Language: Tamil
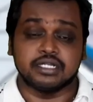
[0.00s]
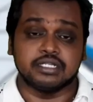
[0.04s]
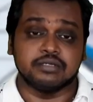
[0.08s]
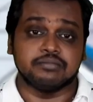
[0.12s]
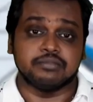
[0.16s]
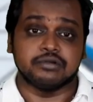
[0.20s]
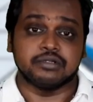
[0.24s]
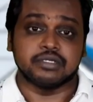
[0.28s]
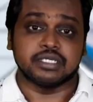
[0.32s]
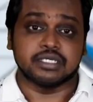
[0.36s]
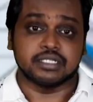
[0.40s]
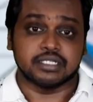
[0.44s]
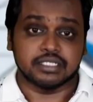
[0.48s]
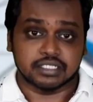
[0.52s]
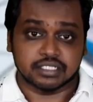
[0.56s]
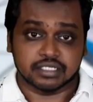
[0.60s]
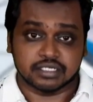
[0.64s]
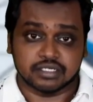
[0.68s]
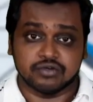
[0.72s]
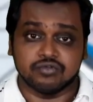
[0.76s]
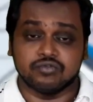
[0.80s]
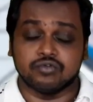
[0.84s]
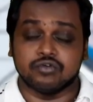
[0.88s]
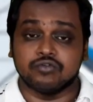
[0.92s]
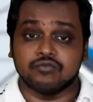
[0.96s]

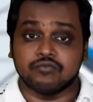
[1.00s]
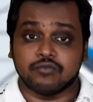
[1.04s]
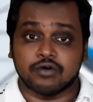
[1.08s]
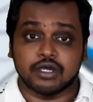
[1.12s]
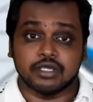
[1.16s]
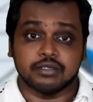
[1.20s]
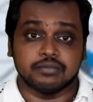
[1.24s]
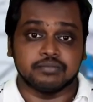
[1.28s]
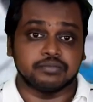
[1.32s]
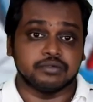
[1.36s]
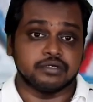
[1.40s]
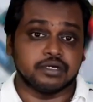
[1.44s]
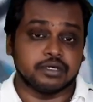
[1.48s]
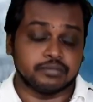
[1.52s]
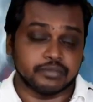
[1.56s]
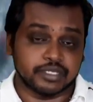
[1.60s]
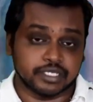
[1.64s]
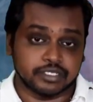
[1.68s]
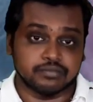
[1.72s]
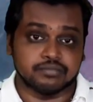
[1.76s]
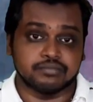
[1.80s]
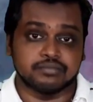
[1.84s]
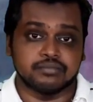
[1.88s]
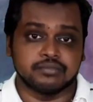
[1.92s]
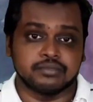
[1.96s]
கண்டுபிடிக்கிறதுக்கு ஒரு வாய்ப்பு
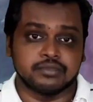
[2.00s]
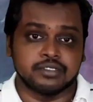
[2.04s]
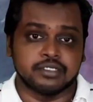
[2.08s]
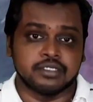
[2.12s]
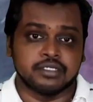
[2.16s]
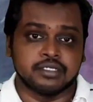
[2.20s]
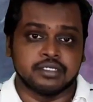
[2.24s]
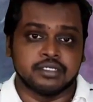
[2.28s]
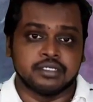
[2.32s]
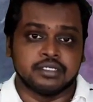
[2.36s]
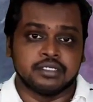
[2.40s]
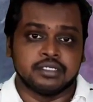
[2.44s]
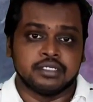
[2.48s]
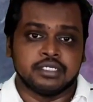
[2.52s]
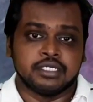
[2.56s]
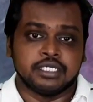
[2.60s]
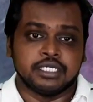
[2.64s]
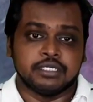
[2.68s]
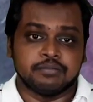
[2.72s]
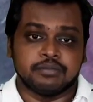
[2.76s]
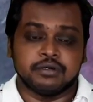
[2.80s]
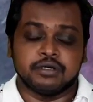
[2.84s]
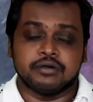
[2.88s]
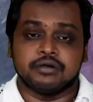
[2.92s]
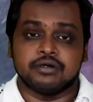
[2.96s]
அமையும்
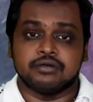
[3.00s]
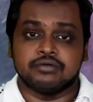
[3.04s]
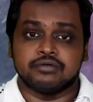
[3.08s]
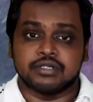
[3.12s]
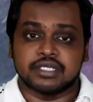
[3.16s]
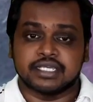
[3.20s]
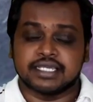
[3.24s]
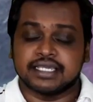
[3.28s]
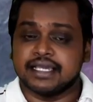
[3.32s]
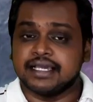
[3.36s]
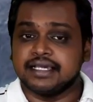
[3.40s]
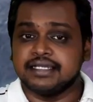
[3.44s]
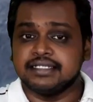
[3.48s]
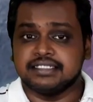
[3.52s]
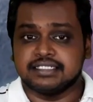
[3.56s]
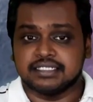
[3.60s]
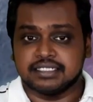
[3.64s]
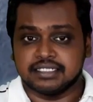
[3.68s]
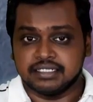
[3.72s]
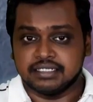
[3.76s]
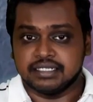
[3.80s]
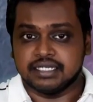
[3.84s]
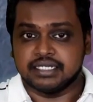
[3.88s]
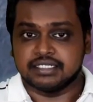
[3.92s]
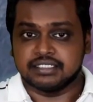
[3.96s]
இப்போ ஒரு
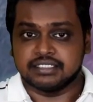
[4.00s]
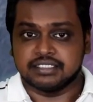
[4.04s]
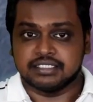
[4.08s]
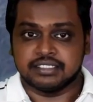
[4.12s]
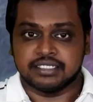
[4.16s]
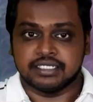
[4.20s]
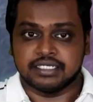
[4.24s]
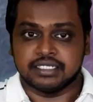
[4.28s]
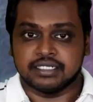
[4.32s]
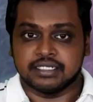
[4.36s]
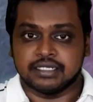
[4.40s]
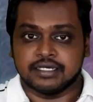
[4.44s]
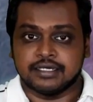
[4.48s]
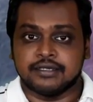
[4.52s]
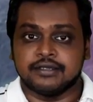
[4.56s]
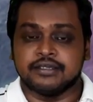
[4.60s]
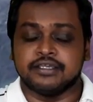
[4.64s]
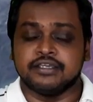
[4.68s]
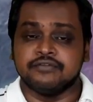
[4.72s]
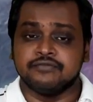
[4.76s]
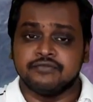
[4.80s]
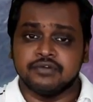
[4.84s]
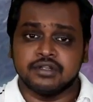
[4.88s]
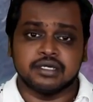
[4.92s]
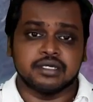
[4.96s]
கேன்சர்னு எடுத்துட்டிங்கன்னா
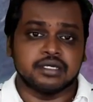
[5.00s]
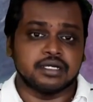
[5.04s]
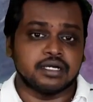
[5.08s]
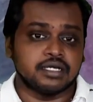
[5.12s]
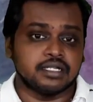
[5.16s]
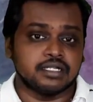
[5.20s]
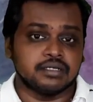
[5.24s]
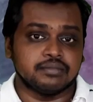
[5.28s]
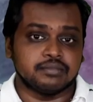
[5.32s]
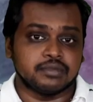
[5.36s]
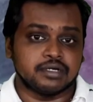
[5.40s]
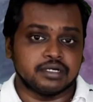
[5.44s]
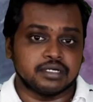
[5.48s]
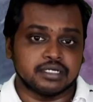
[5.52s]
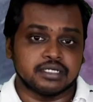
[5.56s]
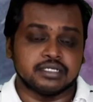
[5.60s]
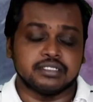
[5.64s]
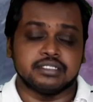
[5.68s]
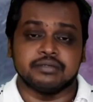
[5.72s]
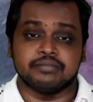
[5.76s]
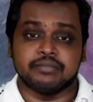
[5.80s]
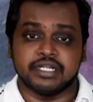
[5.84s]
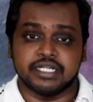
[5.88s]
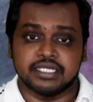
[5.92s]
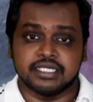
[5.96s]
இவ்வளோ காலமாக
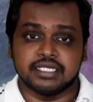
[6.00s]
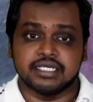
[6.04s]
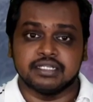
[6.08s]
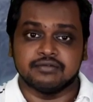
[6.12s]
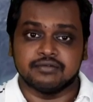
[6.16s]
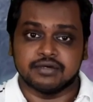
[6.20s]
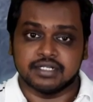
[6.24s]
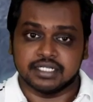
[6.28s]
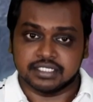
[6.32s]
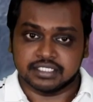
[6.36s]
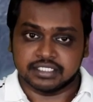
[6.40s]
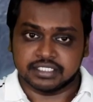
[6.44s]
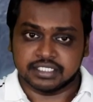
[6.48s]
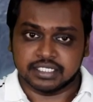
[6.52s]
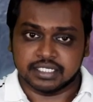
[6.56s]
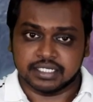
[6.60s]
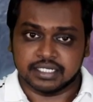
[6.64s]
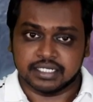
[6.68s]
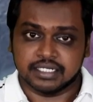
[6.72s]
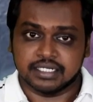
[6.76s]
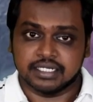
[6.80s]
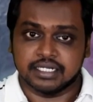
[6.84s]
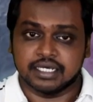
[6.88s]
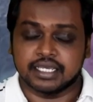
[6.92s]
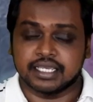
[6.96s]
அந்த மெடிக்கல்
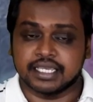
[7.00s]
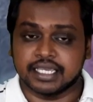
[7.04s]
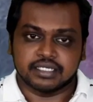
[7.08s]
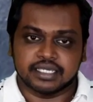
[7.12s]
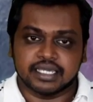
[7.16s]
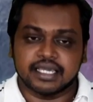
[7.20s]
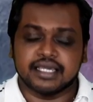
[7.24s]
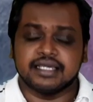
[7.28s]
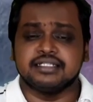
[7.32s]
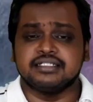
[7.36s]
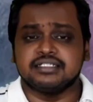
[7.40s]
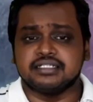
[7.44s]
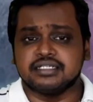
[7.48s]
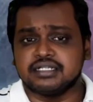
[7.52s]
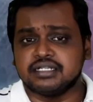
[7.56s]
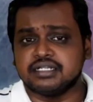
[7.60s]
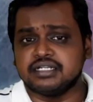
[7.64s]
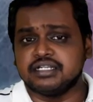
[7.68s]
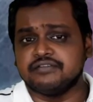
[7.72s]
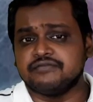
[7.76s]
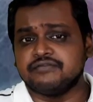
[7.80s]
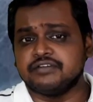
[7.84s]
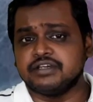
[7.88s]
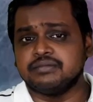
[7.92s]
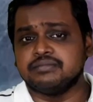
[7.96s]
வளர்ச்சியில் நான் கேன்சரை
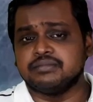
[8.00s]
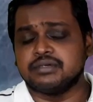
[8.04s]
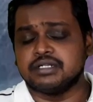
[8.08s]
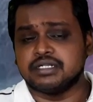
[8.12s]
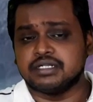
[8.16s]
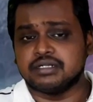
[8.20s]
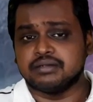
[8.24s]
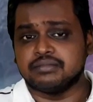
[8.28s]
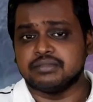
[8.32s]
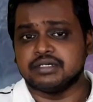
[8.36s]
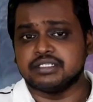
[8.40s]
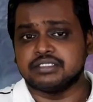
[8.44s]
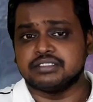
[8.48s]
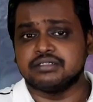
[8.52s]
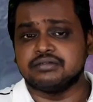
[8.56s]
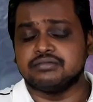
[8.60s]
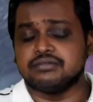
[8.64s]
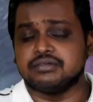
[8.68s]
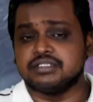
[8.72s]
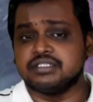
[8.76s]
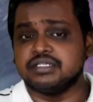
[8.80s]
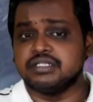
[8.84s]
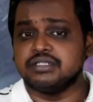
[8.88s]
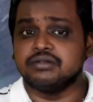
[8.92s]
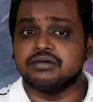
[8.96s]
டிஃபைன் பண்ணுற
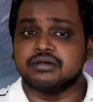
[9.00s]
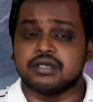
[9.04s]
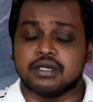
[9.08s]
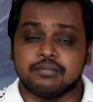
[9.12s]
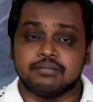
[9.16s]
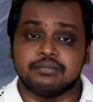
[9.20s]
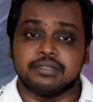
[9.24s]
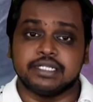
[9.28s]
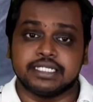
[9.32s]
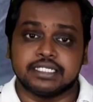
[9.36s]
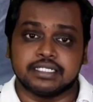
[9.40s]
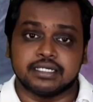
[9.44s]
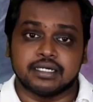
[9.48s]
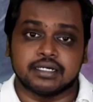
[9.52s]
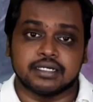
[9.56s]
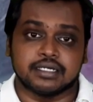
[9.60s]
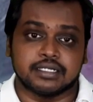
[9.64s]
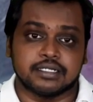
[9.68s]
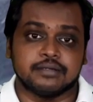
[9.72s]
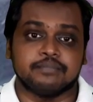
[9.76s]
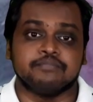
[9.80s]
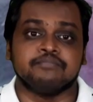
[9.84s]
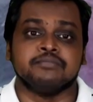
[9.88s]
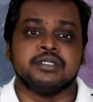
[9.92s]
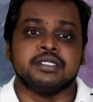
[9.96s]
மெத்தட் வந்து இன்னும் கம்ப்ளீட்
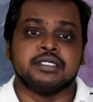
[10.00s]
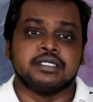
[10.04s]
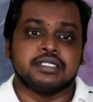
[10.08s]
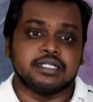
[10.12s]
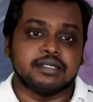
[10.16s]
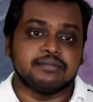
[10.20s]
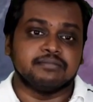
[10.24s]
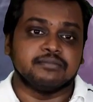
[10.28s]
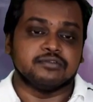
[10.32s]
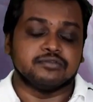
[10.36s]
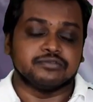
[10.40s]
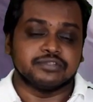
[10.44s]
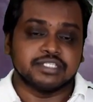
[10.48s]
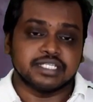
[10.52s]
ஆகலை நம்ம